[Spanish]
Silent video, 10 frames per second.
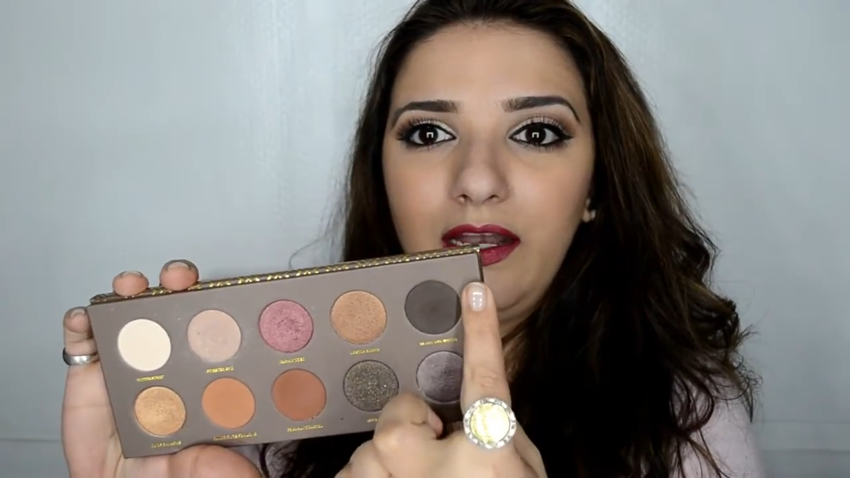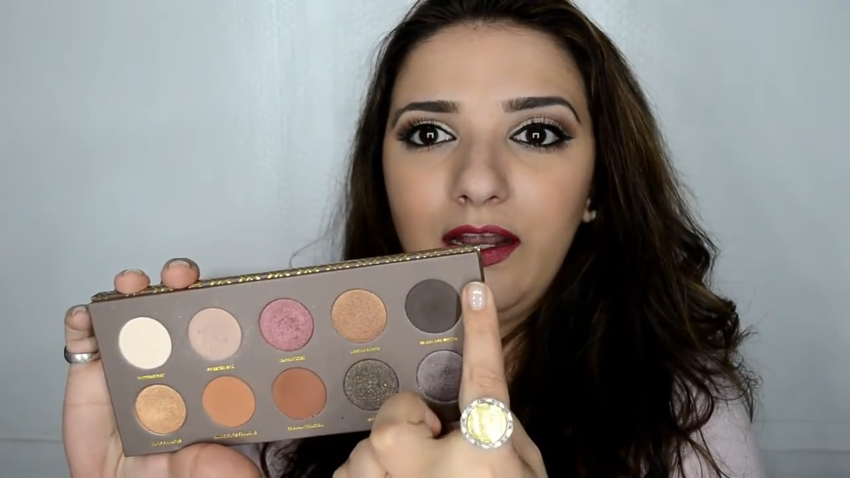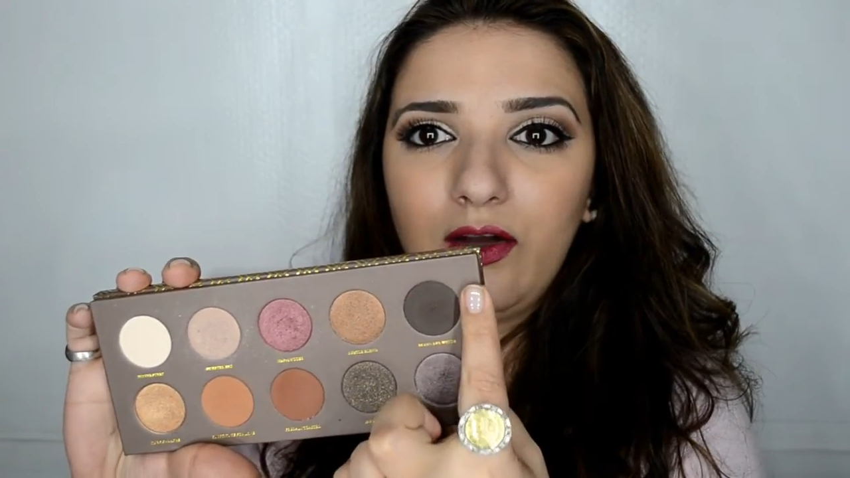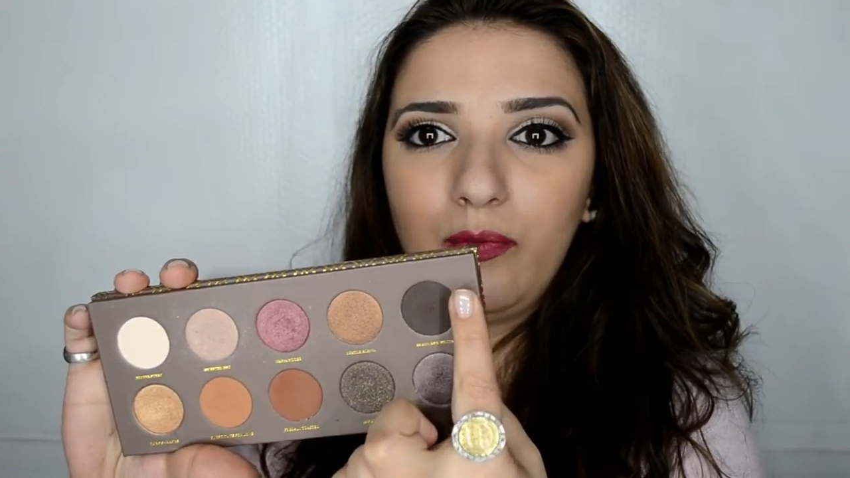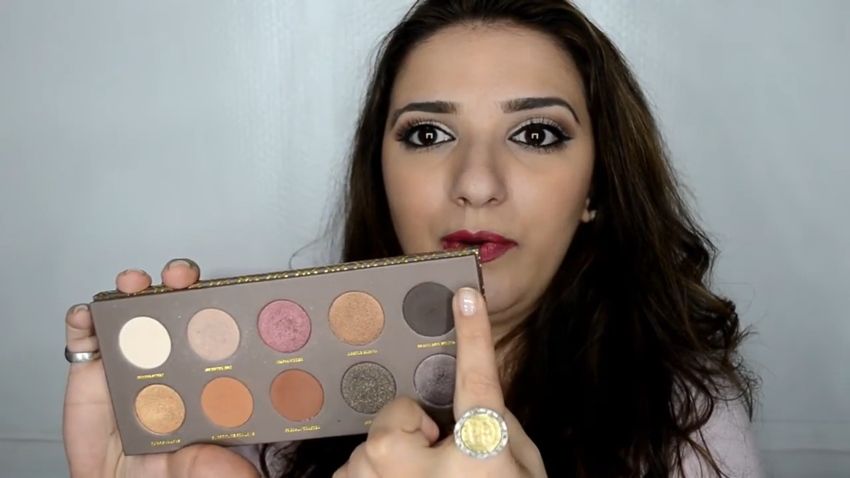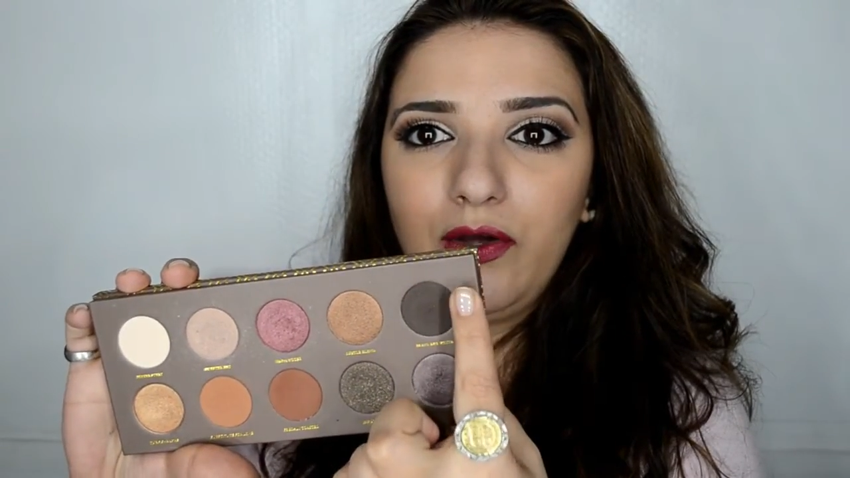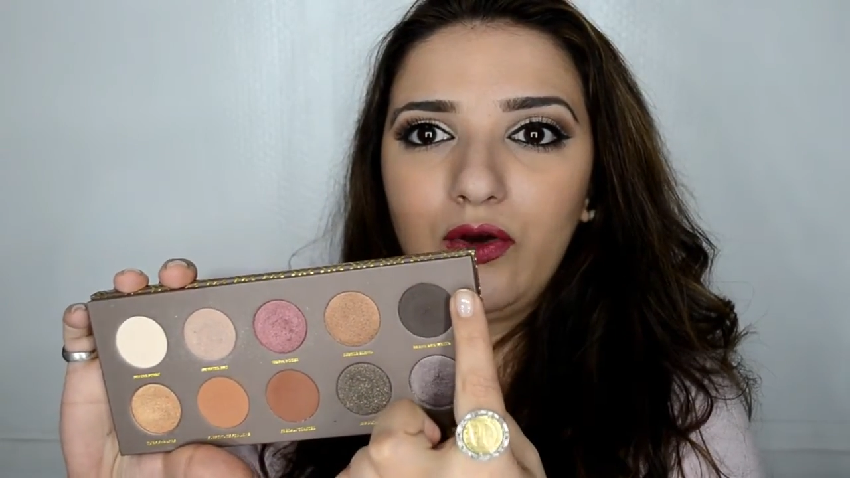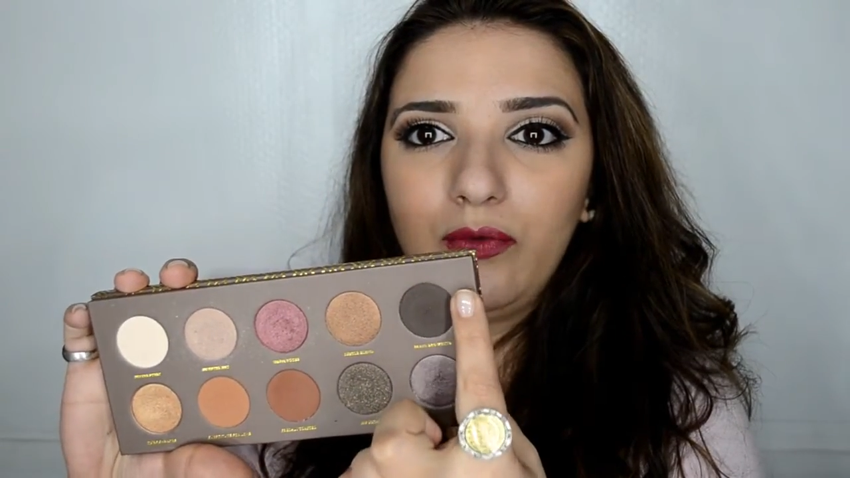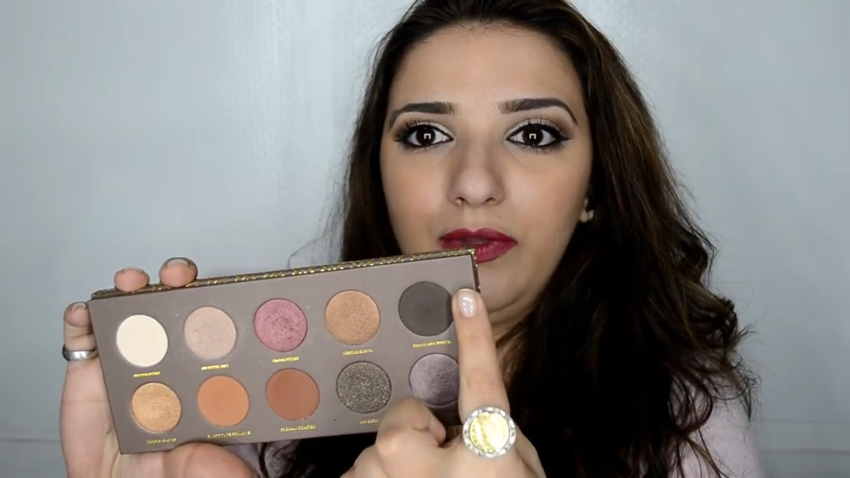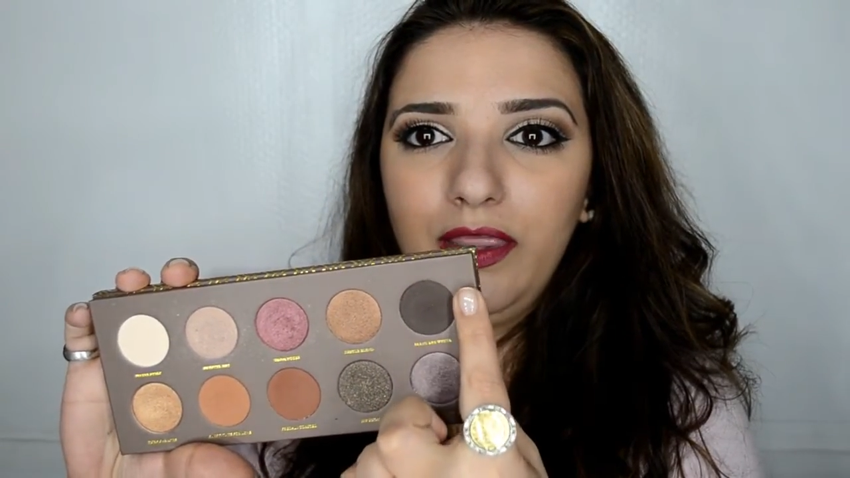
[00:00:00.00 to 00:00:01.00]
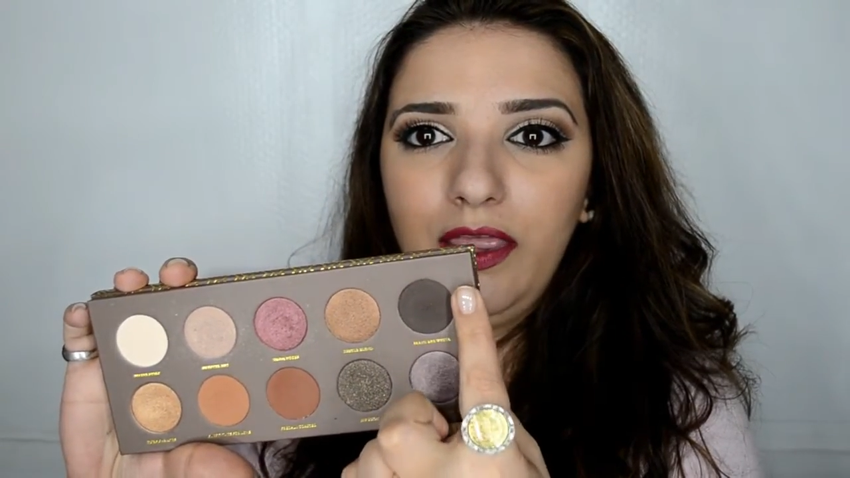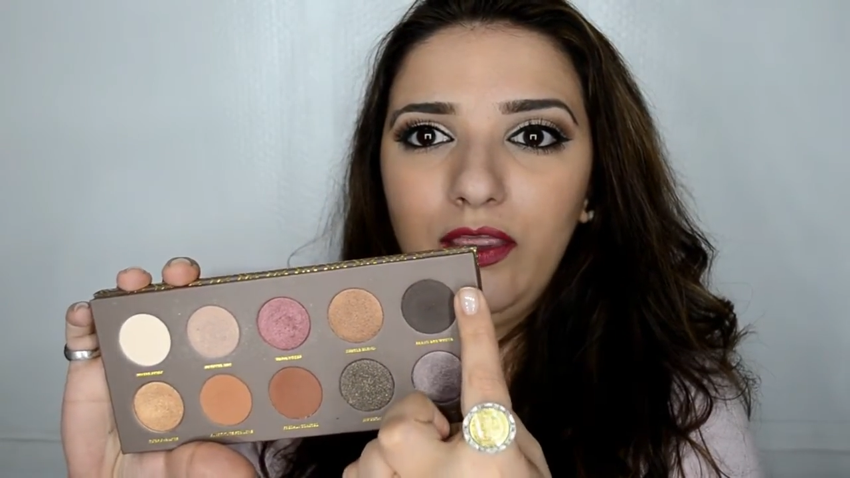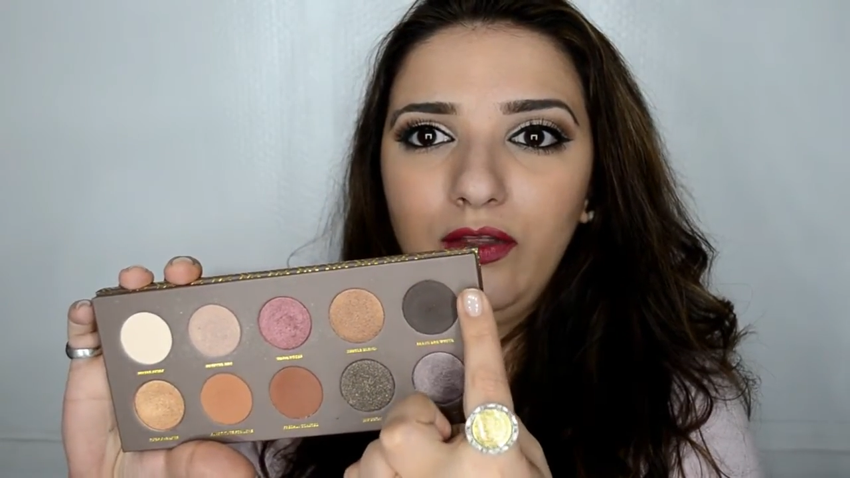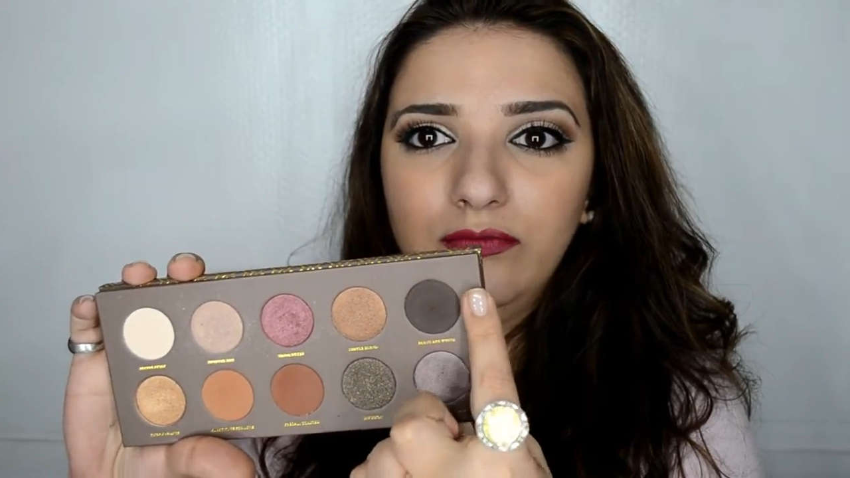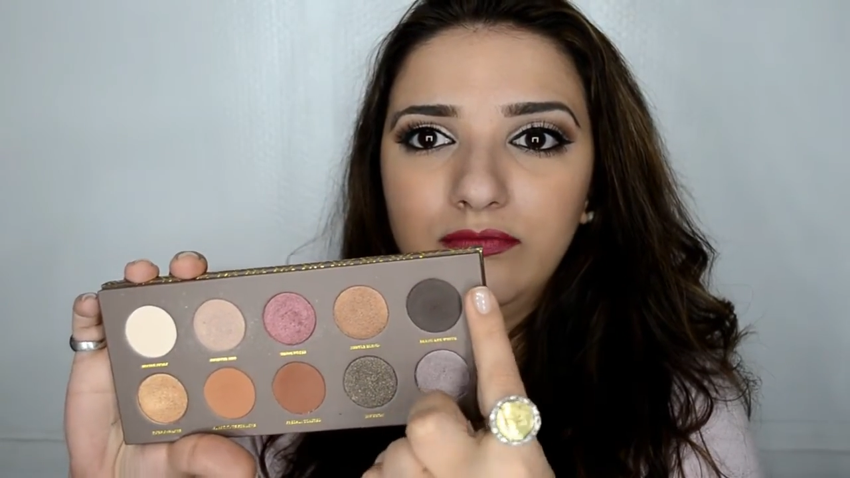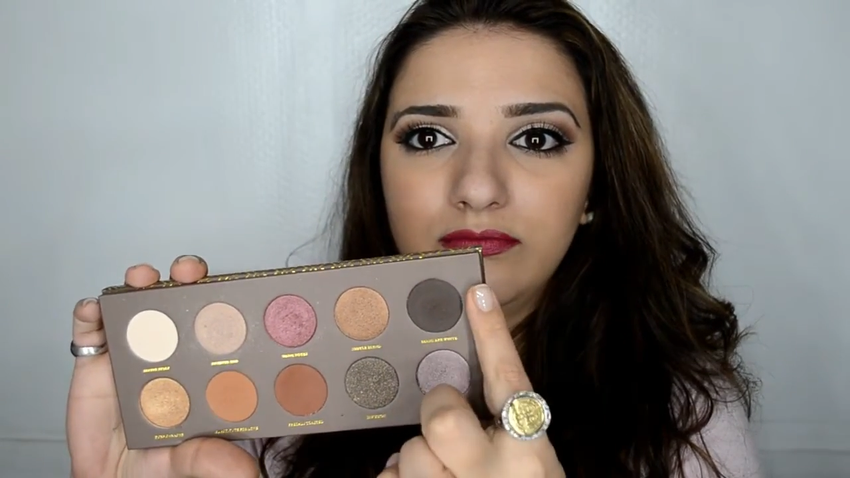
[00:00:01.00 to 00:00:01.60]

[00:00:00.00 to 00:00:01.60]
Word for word: les comparo con mi dedo.